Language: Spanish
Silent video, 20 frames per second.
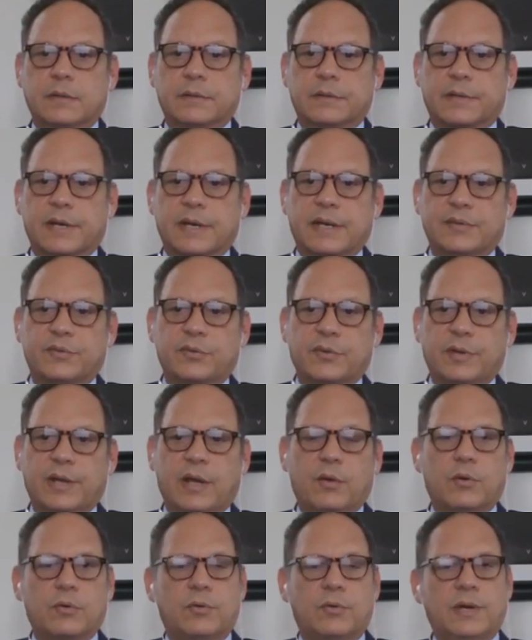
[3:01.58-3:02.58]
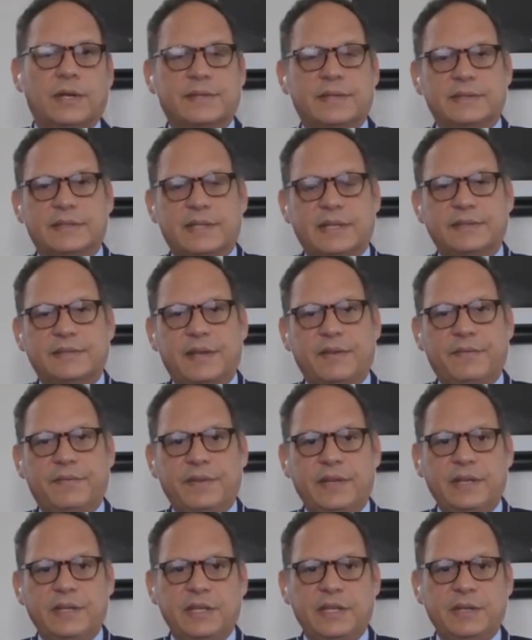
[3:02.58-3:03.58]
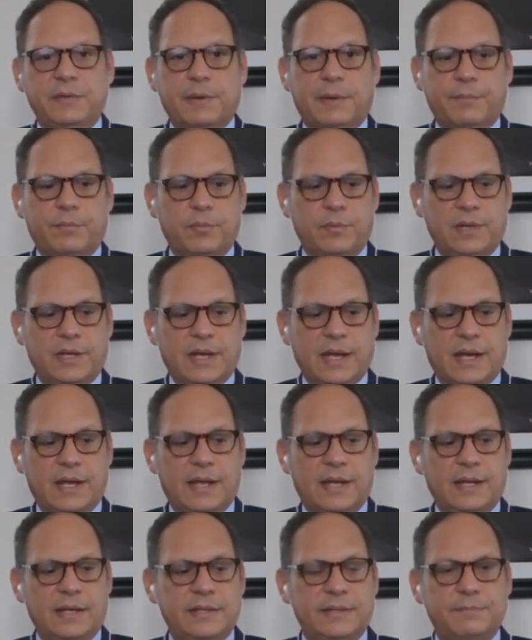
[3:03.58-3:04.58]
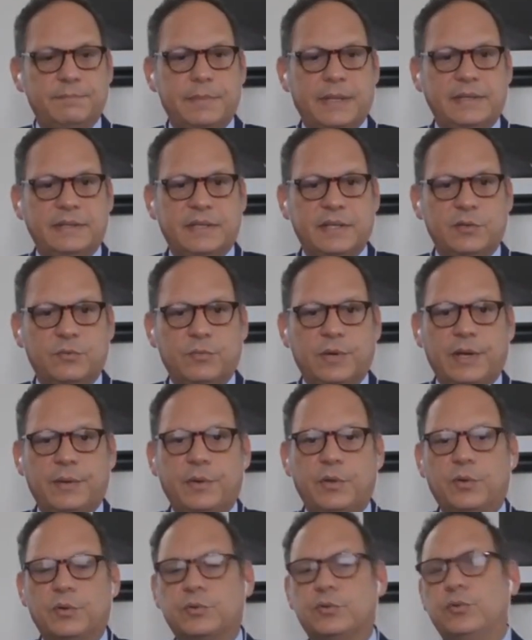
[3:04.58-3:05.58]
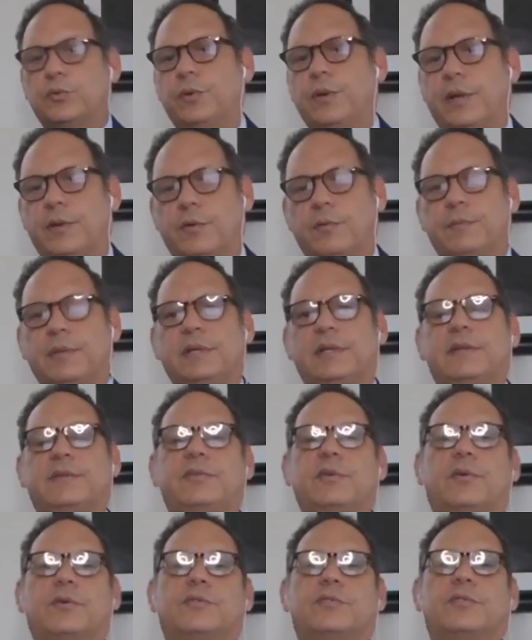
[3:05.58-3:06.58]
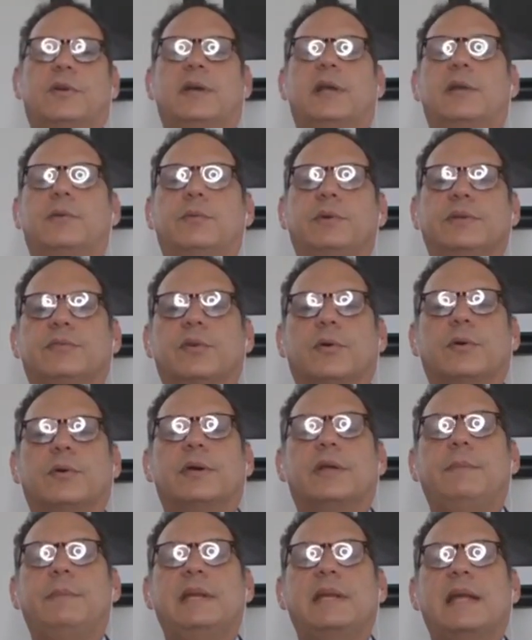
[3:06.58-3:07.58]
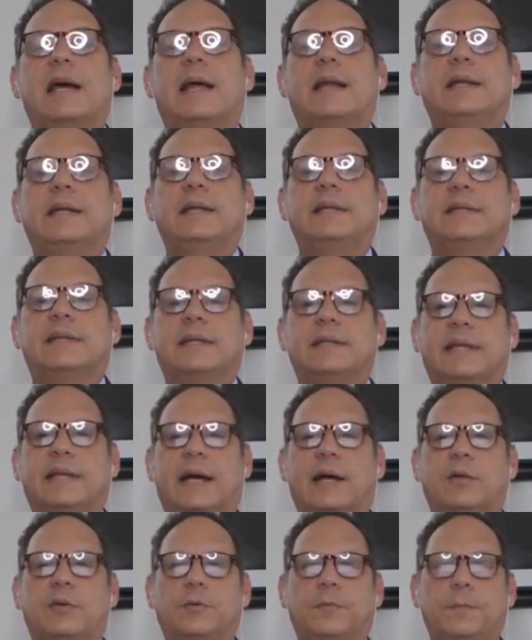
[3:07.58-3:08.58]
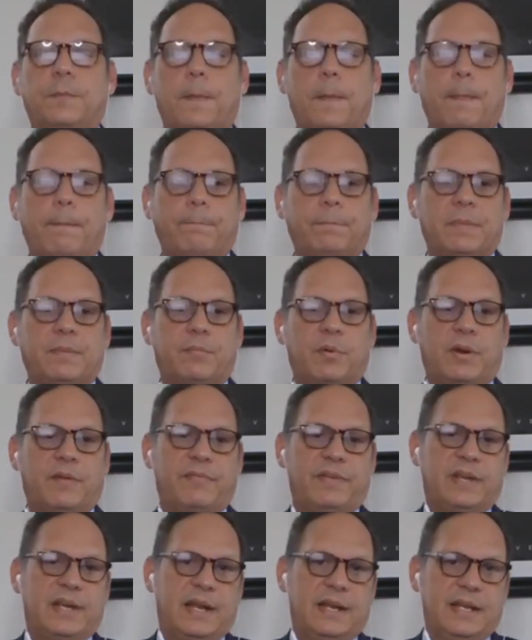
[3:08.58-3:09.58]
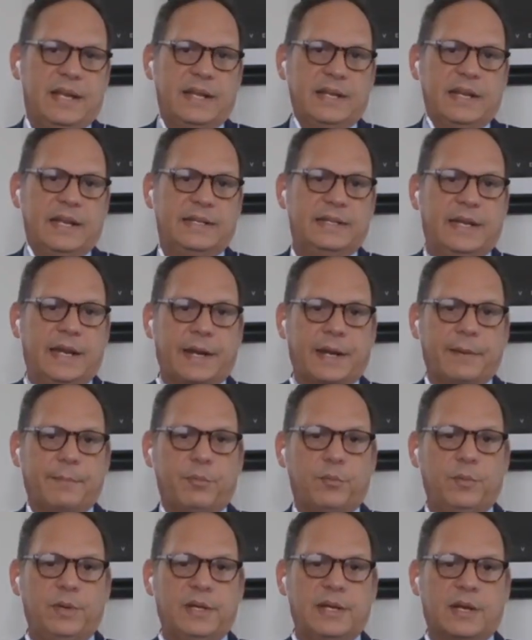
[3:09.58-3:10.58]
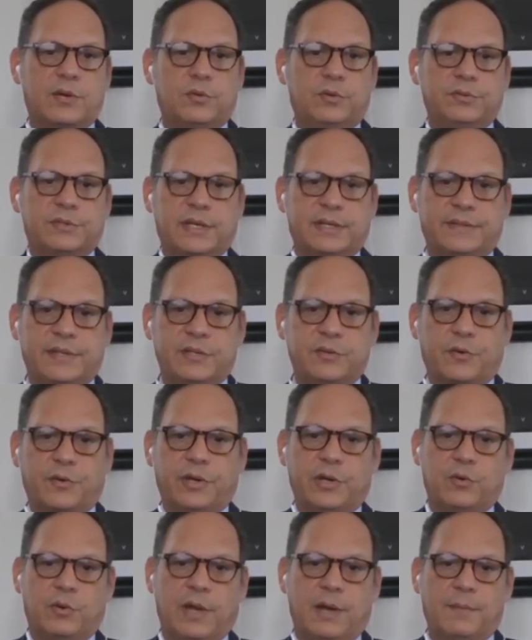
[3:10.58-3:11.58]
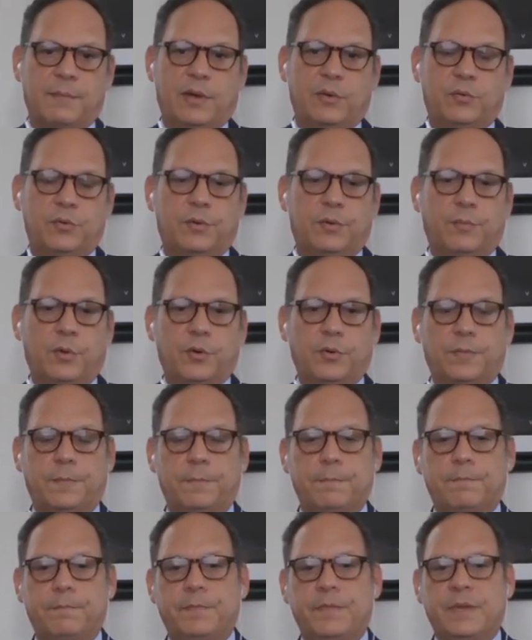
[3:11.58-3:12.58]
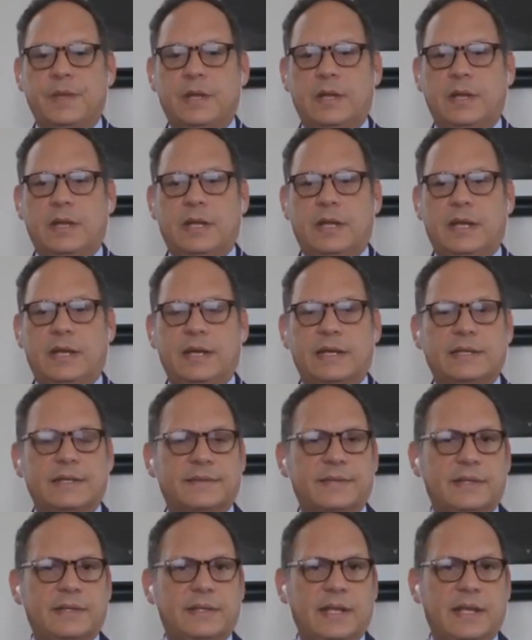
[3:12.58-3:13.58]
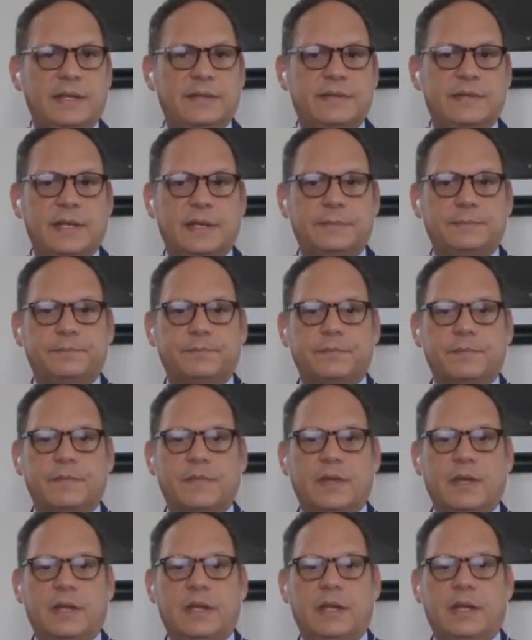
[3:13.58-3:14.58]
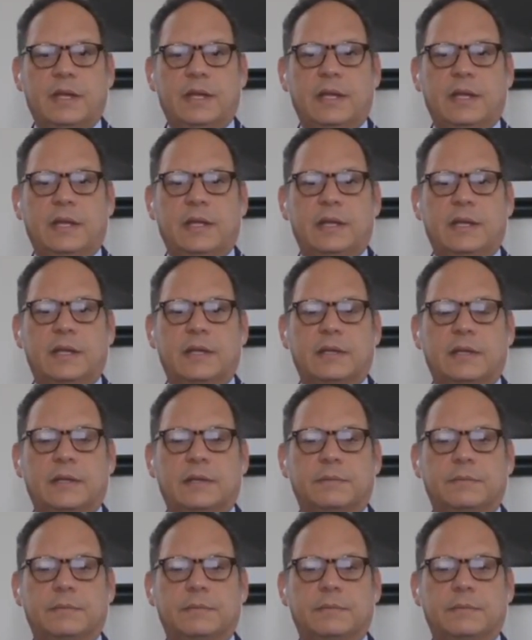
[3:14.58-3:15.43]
relacionado con la sentencia definitiva publicada el 29 de octubre de 2018 en el juicio criminal intentado por la Fiscalía General de la República contra el señor Nicolás Maduro Moro. En esta sentencia, eh,